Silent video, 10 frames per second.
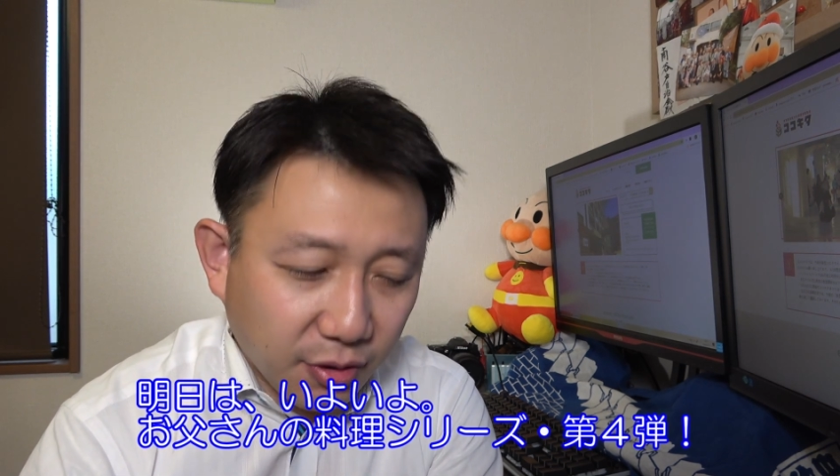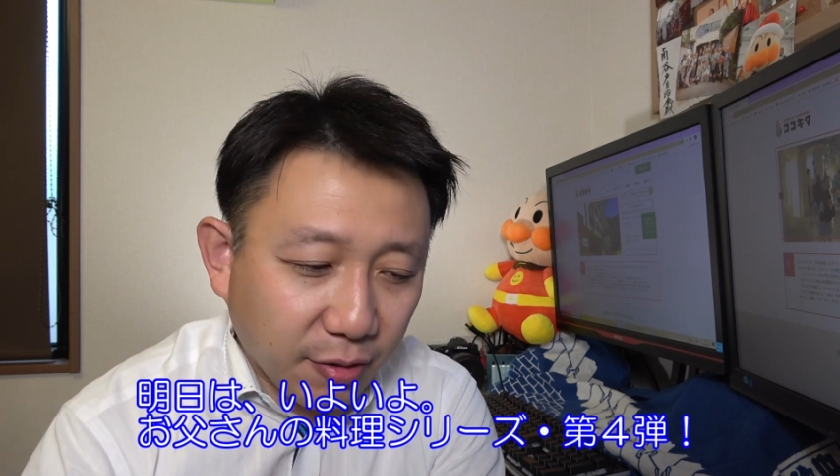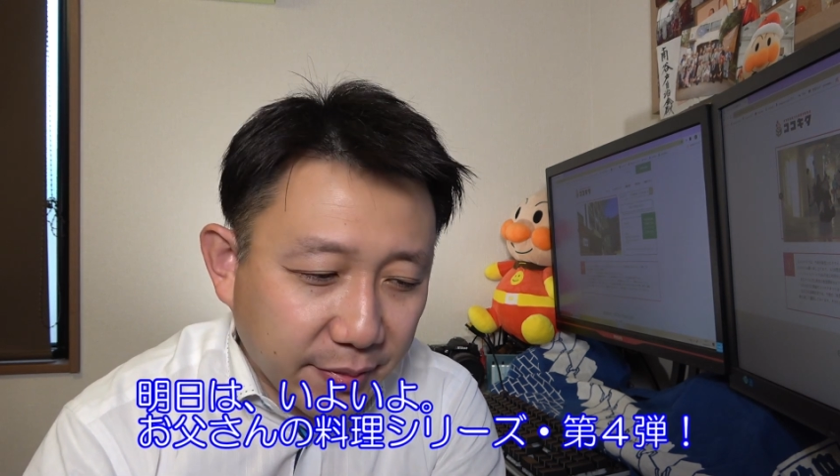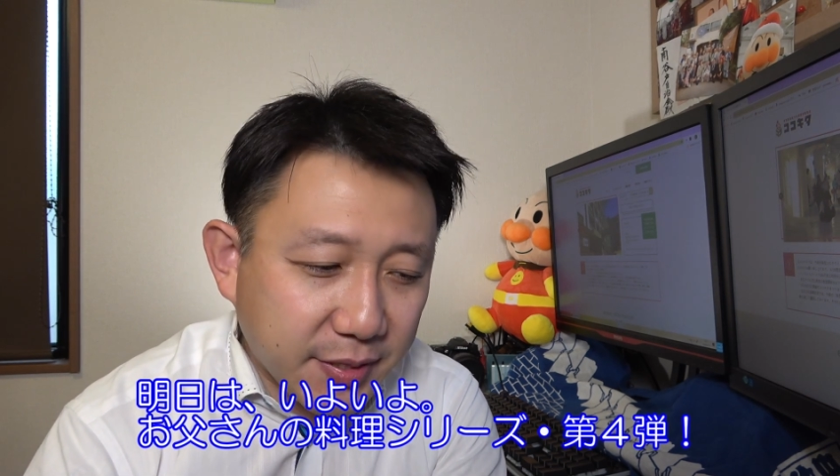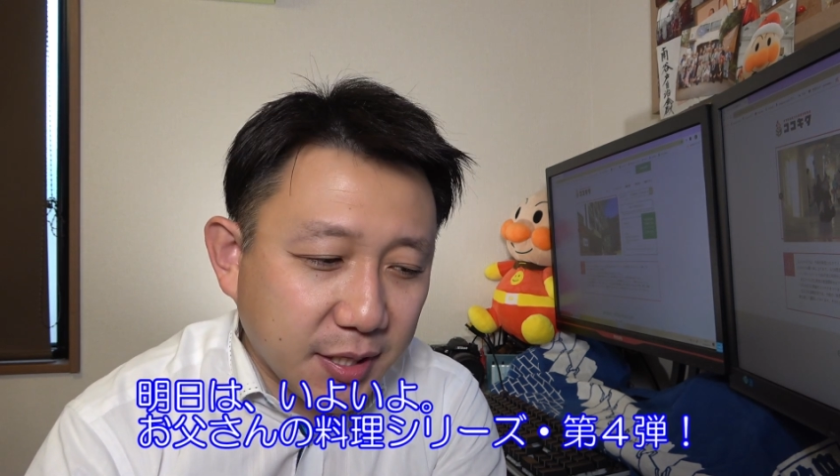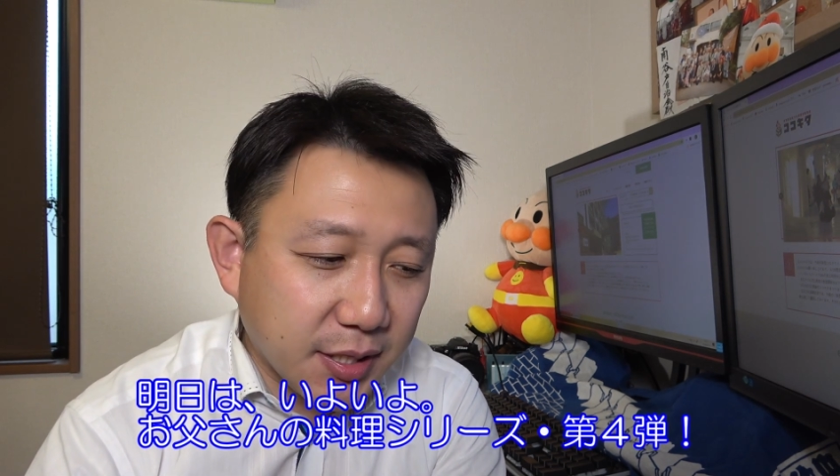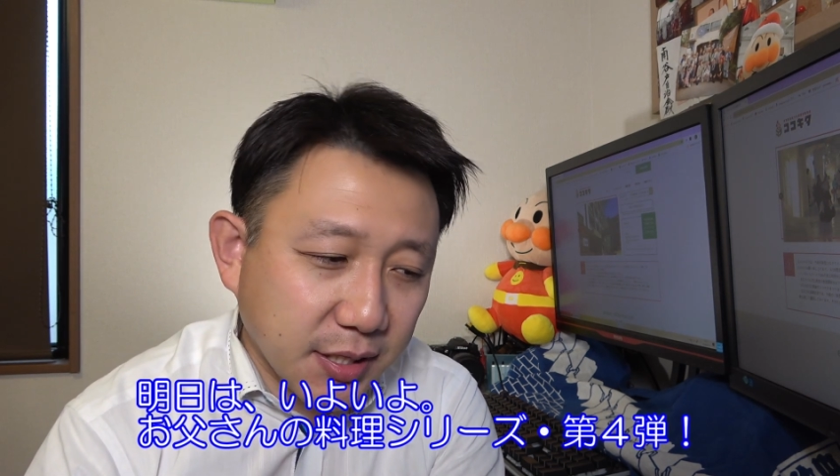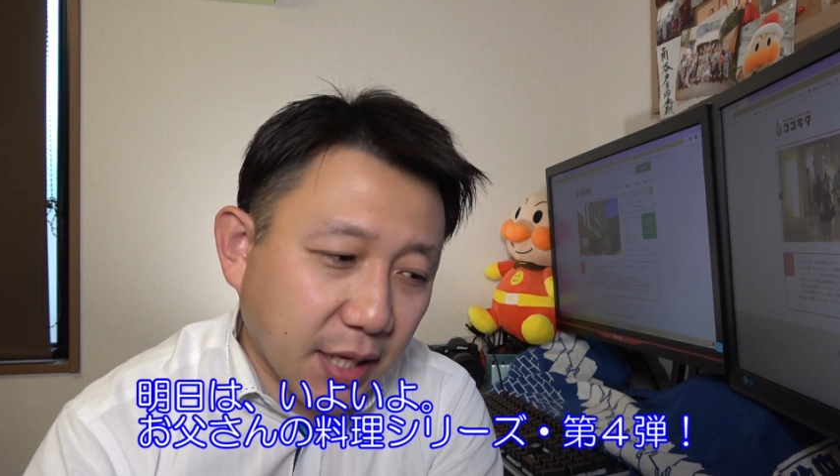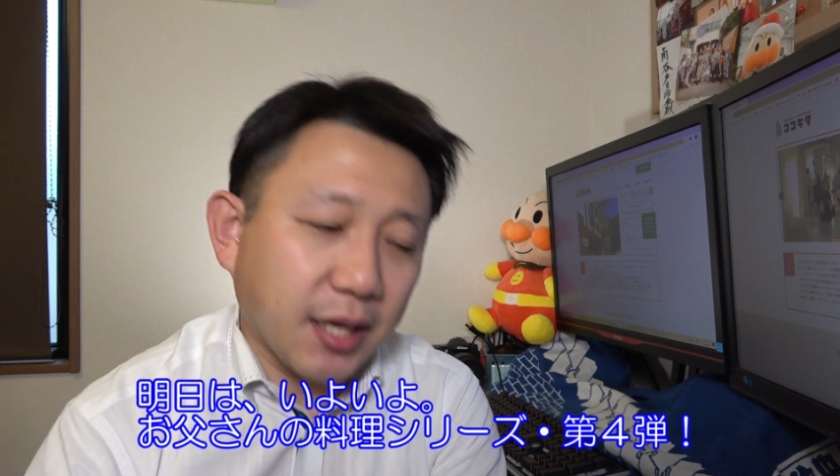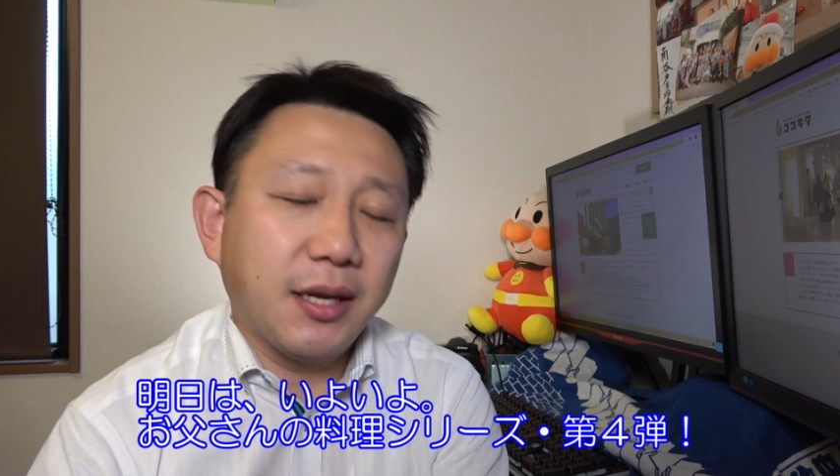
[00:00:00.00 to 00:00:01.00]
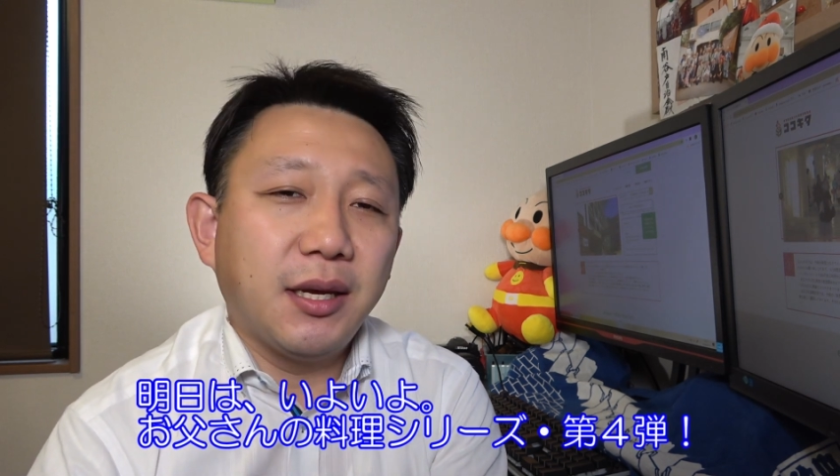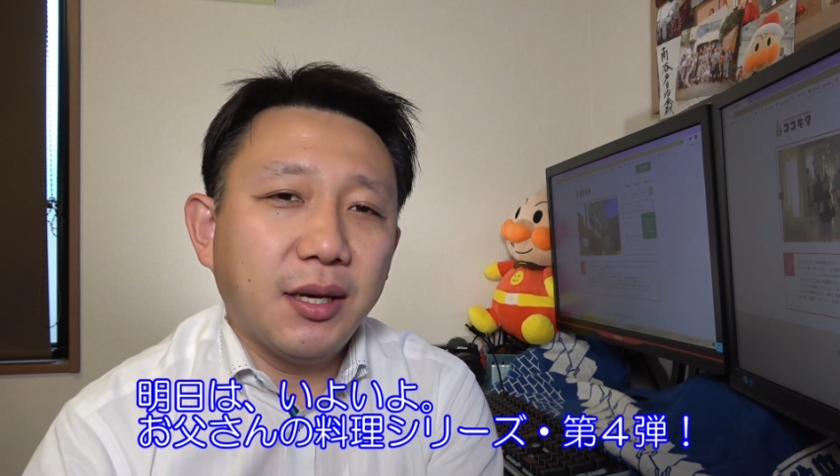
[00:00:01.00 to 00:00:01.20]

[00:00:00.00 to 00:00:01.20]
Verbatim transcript: をお呼びしてですね